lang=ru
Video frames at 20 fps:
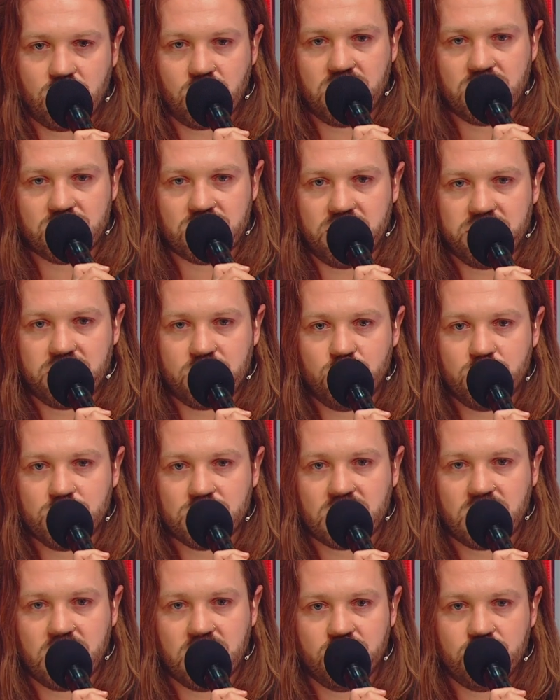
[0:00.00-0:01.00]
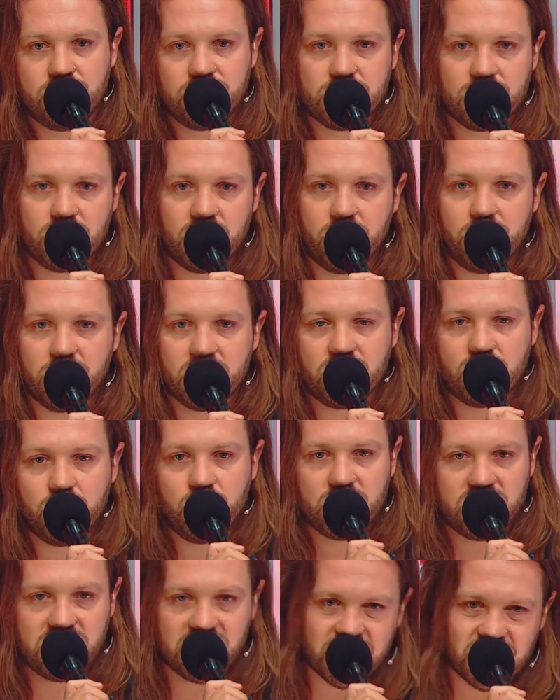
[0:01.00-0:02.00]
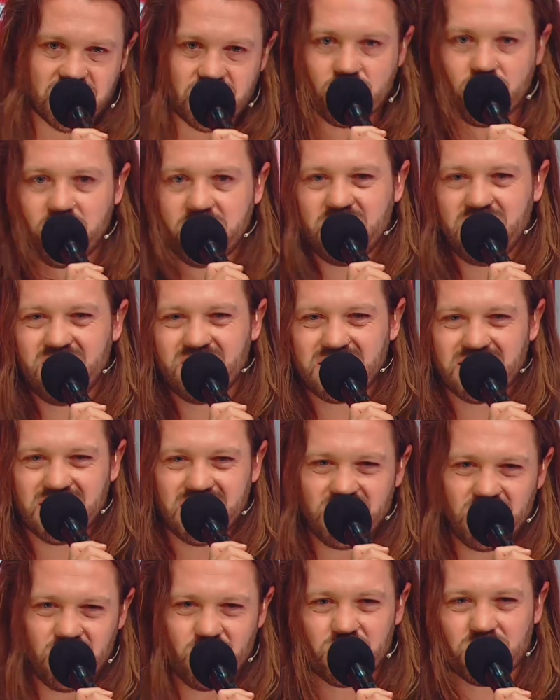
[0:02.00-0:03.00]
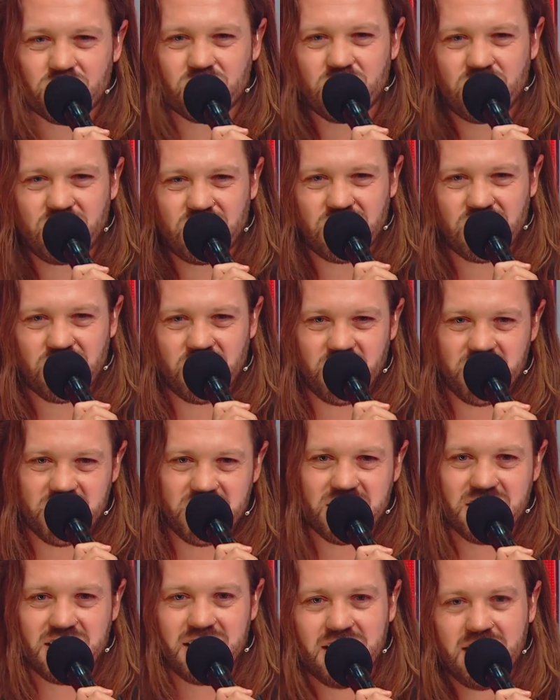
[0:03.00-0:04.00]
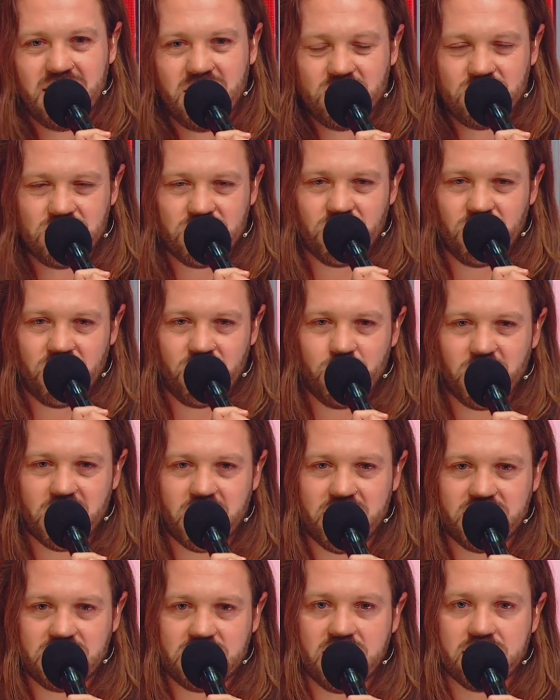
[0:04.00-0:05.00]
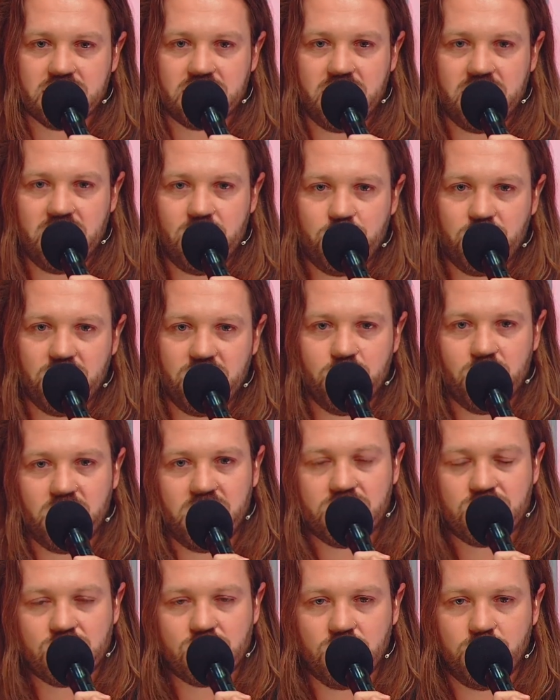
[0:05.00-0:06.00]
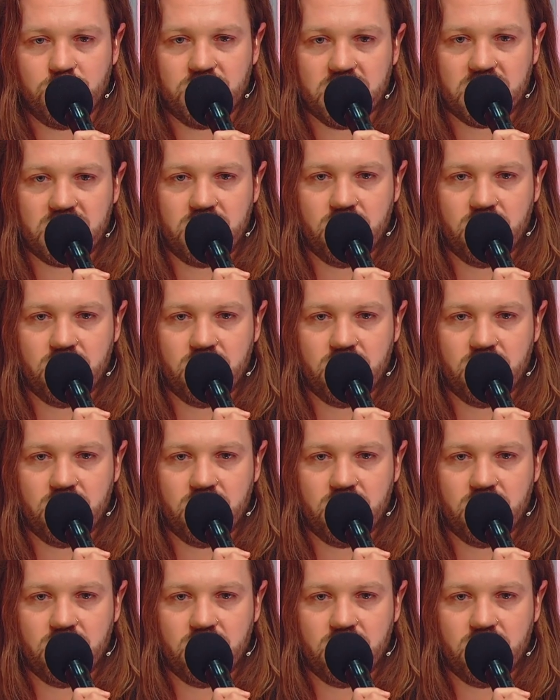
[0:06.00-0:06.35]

другие жанры музыки, я все время думаю, да что они занудствуют, что они все время хотят, я не понимаю, о чем они